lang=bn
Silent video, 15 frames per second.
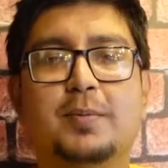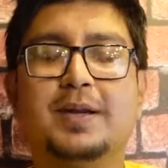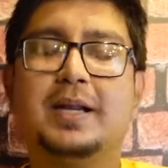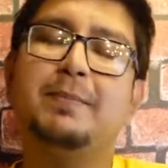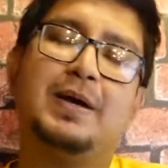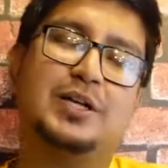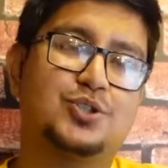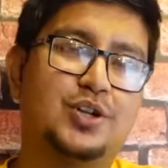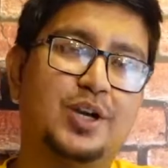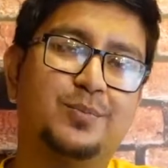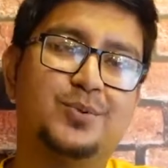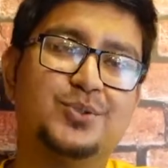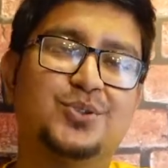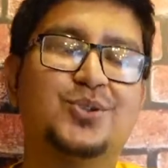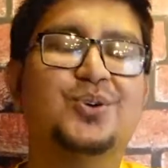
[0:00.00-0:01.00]
হবে না পাঁচশো এক
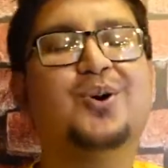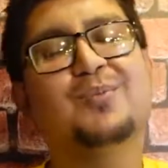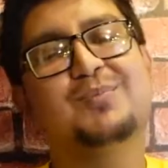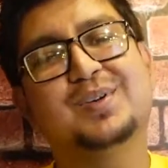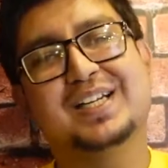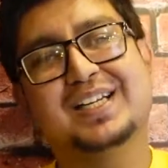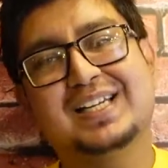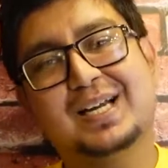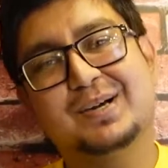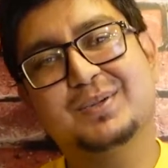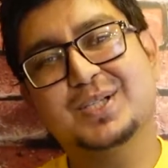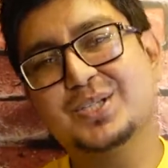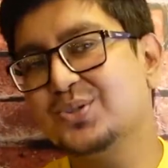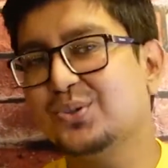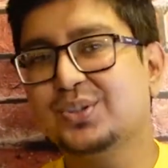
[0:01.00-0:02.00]
পর্যন্ত কমপ্লিটলি
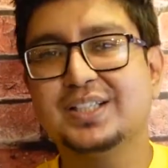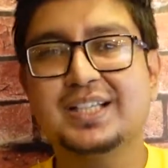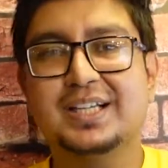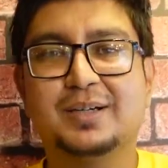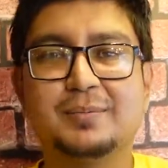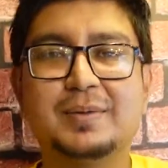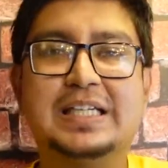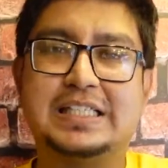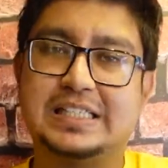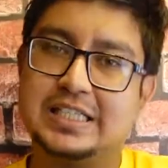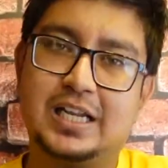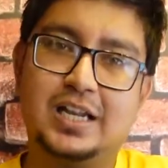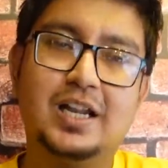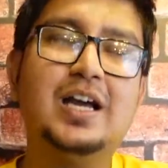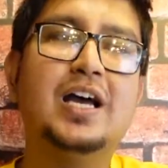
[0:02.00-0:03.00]
আমাদের চলতে থাকবে
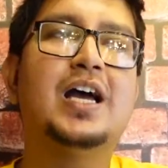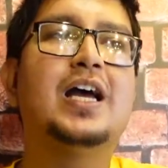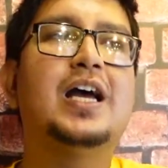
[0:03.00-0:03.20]
ইনশাল্লাহ